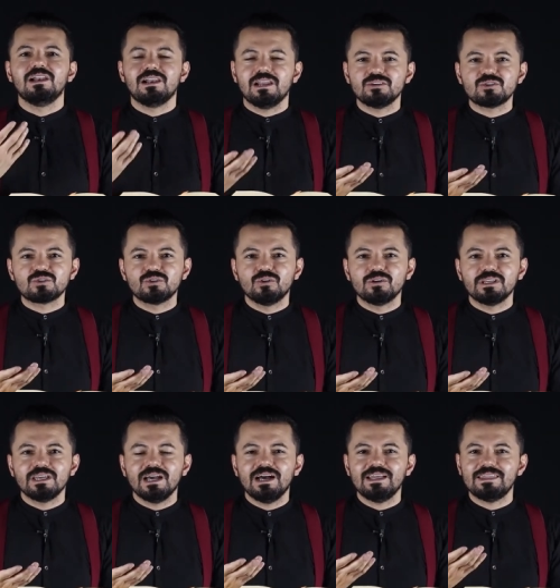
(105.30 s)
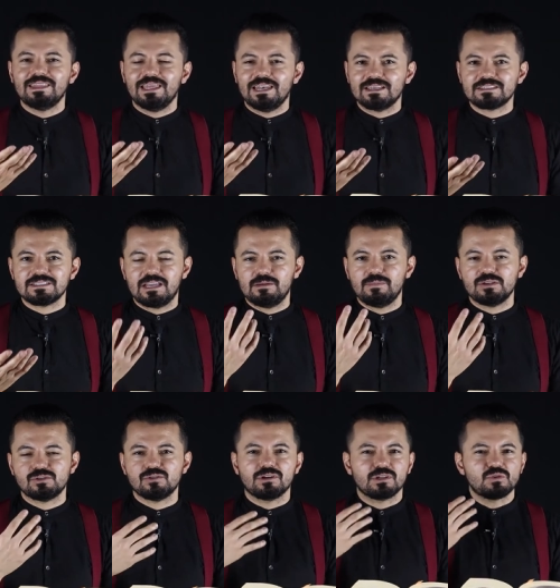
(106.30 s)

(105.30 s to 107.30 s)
la historia de la salvación.